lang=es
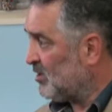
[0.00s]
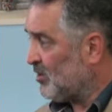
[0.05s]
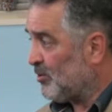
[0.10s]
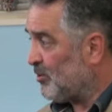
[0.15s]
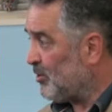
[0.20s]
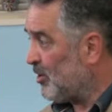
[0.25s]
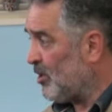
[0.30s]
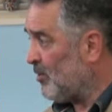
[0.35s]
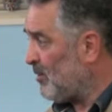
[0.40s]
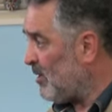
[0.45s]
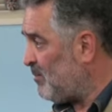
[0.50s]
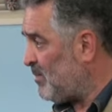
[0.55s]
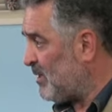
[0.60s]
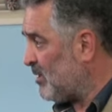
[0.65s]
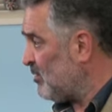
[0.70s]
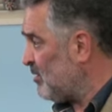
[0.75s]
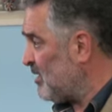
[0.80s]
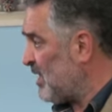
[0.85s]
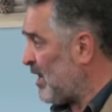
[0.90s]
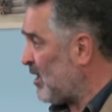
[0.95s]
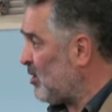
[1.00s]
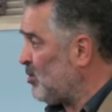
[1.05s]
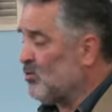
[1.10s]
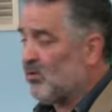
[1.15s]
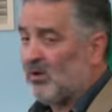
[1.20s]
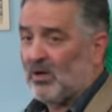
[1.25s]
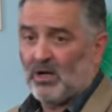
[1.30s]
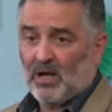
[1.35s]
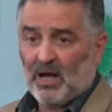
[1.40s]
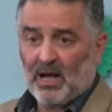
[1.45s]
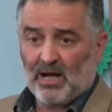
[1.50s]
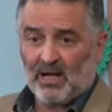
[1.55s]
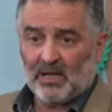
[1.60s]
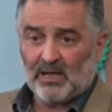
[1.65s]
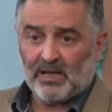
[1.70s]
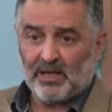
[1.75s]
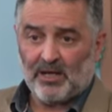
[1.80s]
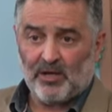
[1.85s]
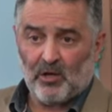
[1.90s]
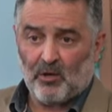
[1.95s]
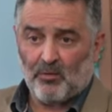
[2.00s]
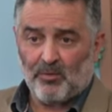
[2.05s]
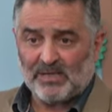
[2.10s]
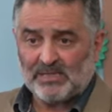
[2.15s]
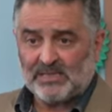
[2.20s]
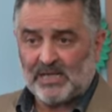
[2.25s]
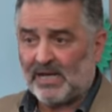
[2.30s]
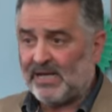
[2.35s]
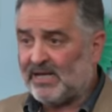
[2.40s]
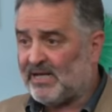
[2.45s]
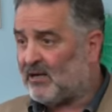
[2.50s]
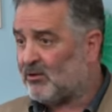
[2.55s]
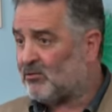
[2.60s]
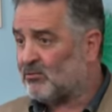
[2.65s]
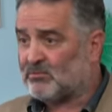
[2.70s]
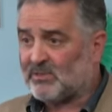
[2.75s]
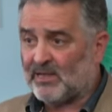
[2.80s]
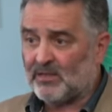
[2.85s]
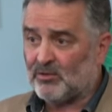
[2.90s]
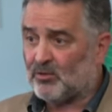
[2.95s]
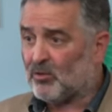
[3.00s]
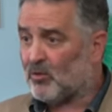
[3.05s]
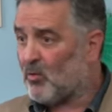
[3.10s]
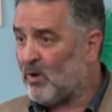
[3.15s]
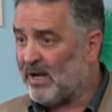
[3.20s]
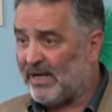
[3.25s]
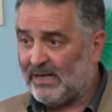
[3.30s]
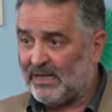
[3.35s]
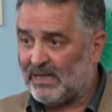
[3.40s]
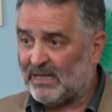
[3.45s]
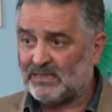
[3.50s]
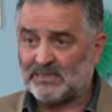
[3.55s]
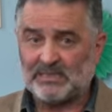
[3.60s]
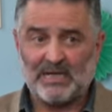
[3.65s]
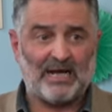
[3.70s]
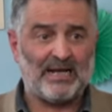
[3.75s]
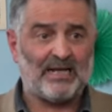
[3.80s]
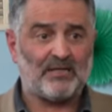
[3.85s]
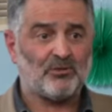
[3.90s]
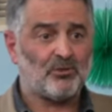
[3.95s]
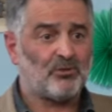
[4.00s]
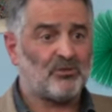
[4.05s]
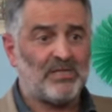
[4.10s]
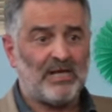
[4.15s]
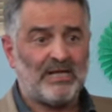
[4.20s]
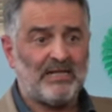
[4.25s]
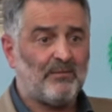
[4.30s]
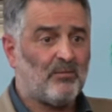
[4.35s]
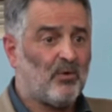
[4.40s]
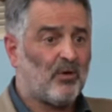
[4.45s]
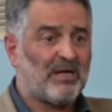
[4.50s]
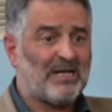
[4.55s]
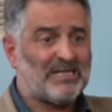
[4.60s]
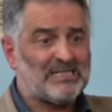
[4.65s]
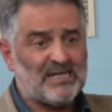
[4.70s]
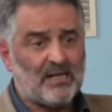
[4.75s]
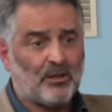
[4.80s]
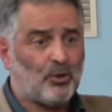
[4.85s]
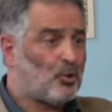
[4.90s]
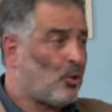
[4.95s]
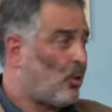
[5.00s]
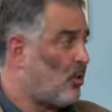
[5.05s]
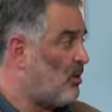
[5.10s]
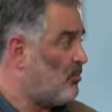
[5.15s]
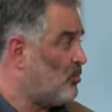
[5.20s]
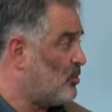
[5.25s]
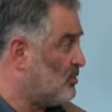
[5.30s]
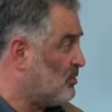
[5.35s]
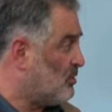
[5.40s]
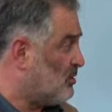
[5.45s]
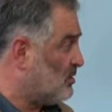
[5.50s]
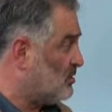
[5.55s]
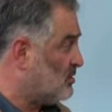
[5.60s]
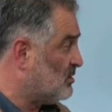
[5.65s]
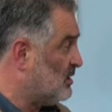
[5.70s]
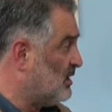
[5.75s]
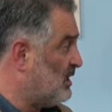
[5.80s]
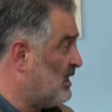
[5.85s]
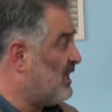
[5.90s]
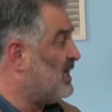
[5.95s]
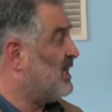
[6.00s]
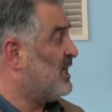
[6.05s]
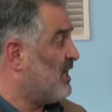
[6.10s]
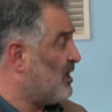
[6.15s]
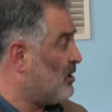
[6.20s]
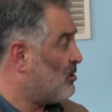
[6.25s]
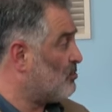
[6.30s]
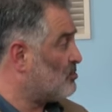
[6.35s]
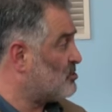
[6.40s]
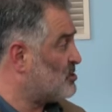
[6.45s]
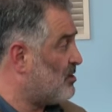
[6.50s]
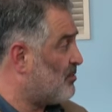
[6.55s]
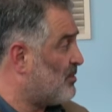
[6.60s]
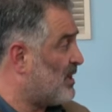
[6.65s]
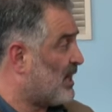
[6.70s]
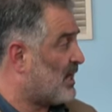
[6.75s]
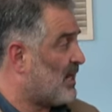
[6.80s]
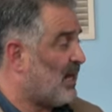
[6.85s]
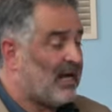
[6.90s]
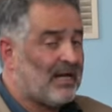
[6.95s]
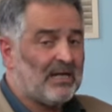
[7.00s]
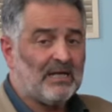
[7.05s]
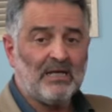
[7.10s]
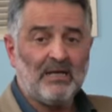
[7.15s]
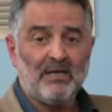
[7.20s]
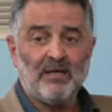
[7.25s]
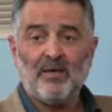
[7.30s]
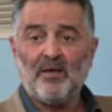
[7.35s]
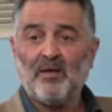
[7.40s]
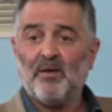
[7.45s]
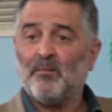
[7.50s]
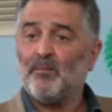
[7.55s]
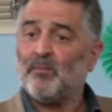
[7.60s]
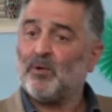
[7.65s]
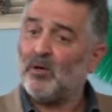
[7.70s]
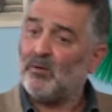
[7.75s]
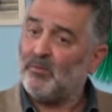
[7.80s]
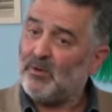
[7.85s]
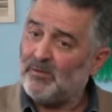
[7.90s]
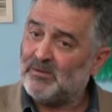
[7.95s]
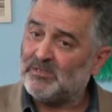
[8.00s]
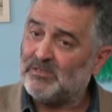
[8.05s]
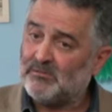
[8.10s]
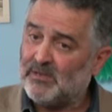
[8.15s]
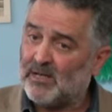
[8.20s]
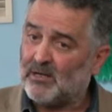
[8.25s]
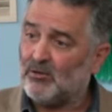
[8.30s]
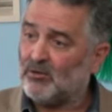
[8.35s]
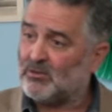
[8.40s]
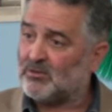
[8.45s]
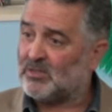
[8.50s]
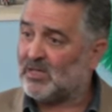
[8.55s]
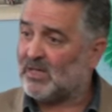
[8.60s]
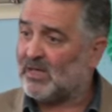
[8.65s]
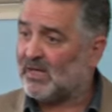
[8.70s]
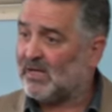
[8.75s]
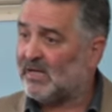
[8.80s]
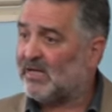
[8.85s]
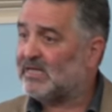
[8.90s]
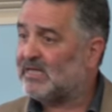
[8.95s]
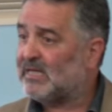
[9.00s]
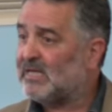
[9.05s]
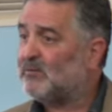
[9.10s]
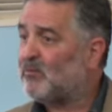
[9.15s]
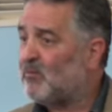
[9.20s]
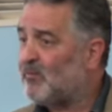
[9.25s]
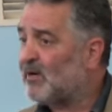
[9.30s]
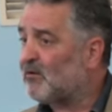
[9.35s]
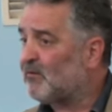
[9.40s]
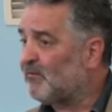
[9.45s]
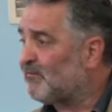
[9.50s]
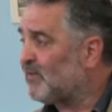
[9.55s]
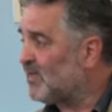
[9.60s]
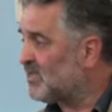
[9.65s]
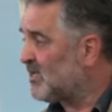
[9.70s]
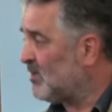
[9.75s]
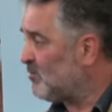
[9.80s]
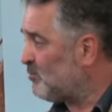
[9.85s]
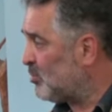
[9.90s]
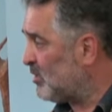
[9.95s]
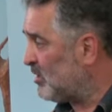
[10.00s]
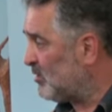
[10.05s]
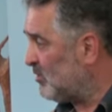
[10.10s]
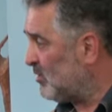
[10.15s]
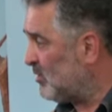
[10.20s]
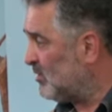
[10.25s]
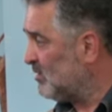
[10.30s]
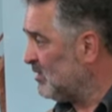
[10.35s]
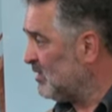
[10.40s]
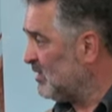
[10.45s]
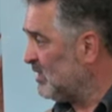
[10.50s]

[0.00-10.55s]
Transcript: no nos va a perdonar nunca y nos va a seguir ajustando cuentas a la socialdemocracia en todo el mundo, inclusive acá. Pero vamos a decir una cosa, le tenemos más confianza al pueblo.